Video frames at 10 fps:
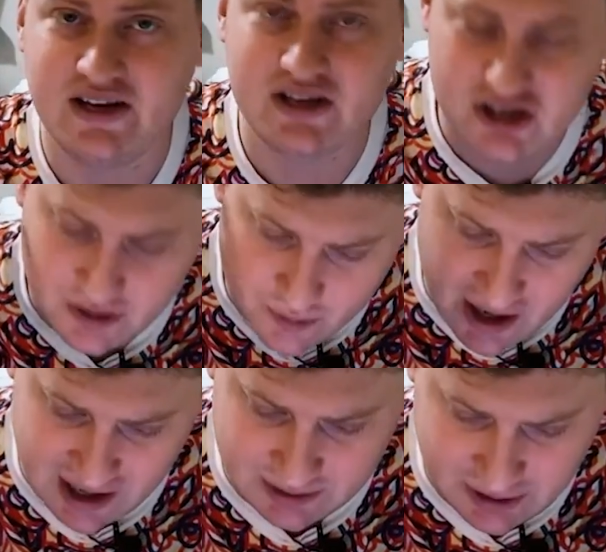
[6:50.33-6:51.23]
и
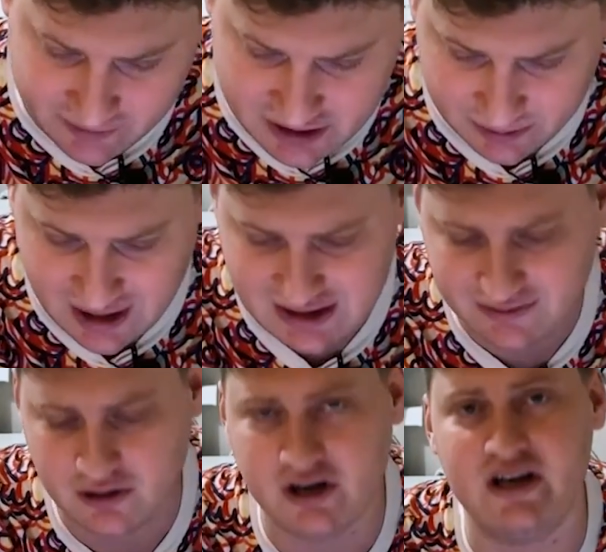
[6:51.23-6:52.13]
чемпионат мира 2018
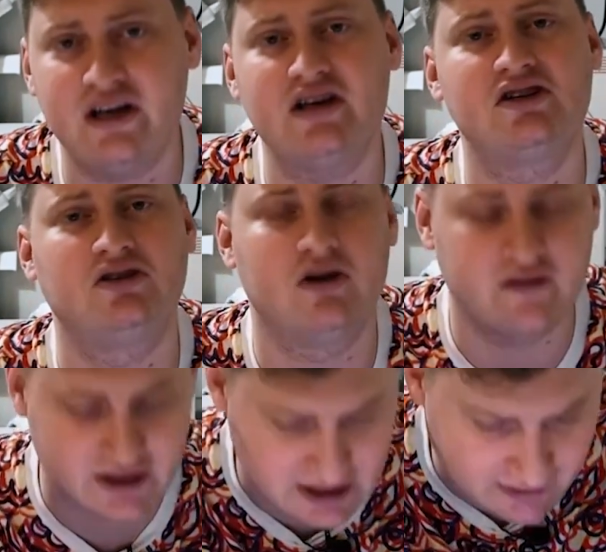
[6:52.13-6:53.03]
года, и
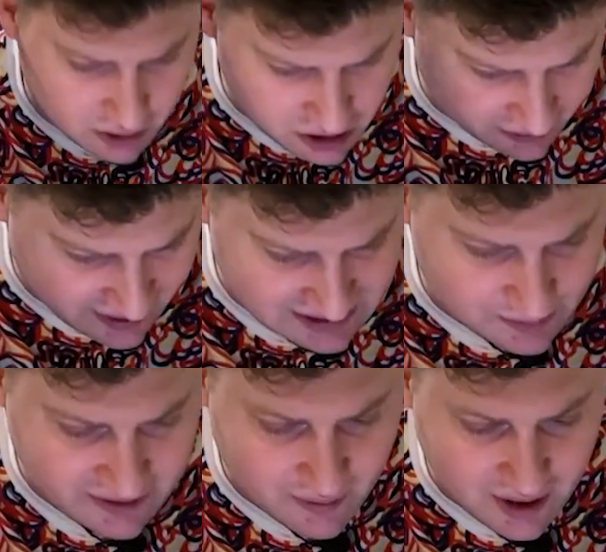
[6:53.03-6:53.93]
снова Евро уже в
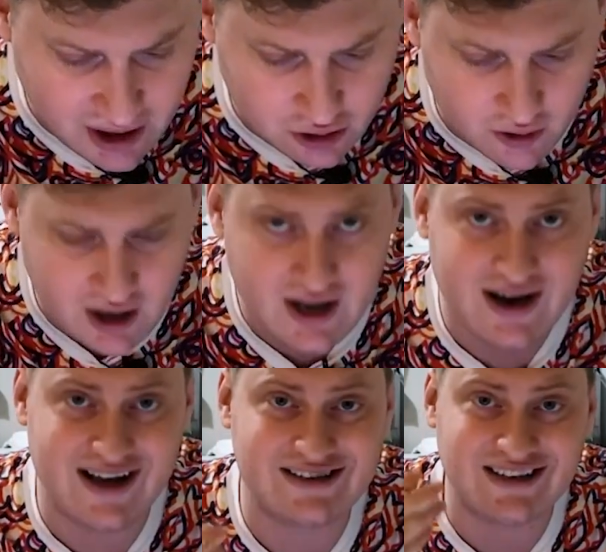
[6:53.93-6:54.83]
2021 году.
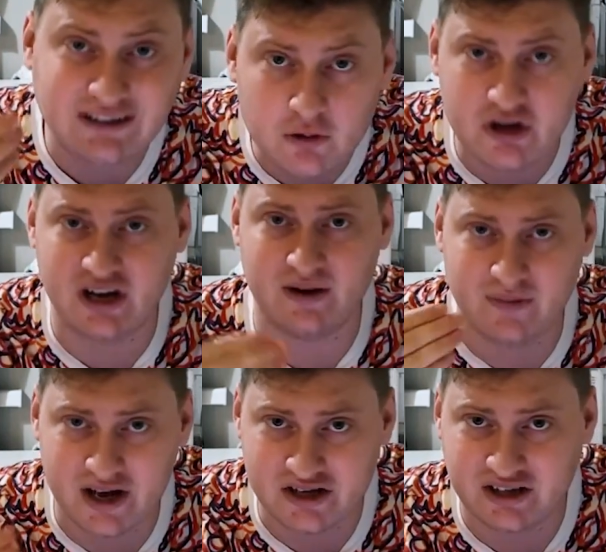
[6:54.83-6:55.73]
А сотрудникам
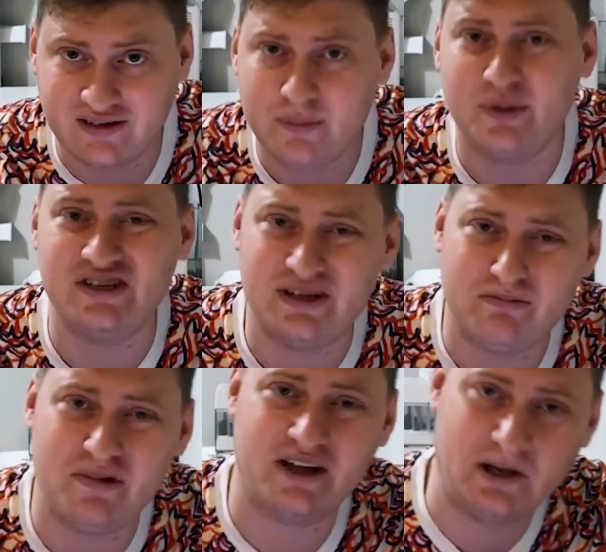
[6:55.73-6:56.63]
Матч ТВ
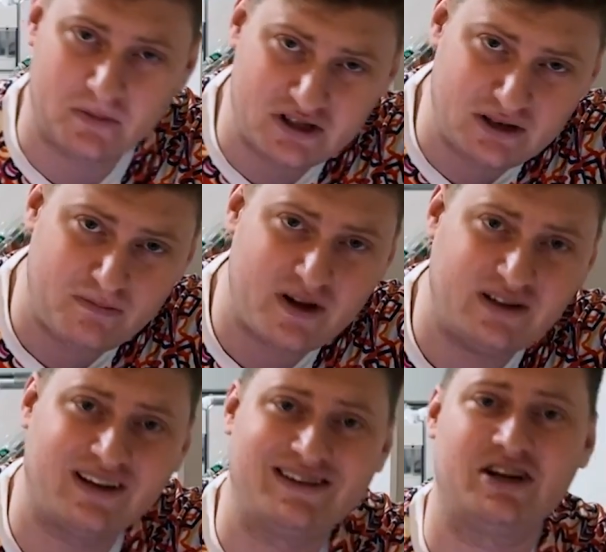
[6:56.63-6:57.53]

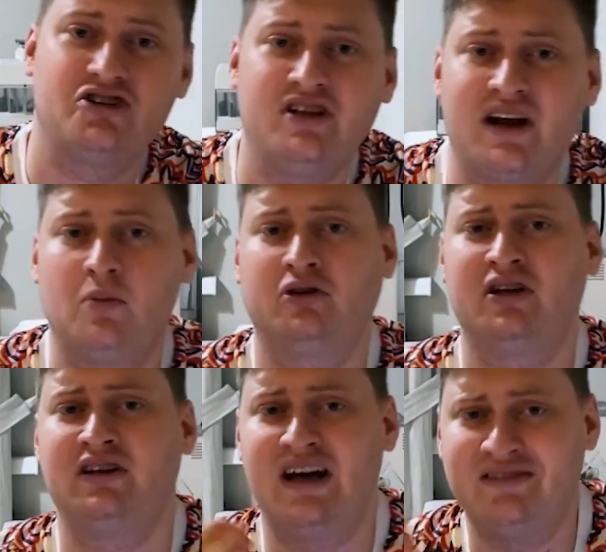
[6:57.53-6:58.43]
постепенно-постепенно разрешили
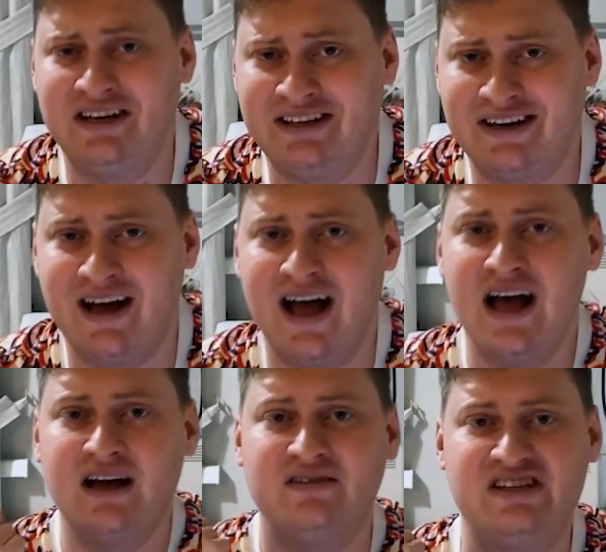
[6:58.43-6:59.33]
работать на ВГТРК.
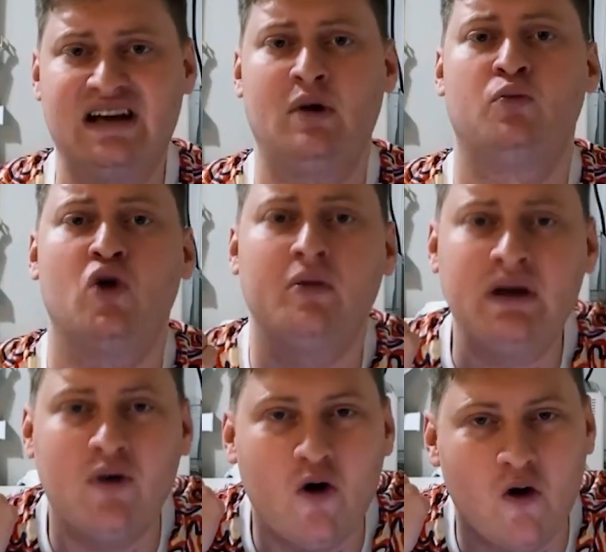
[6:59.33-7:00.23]
Все мы помним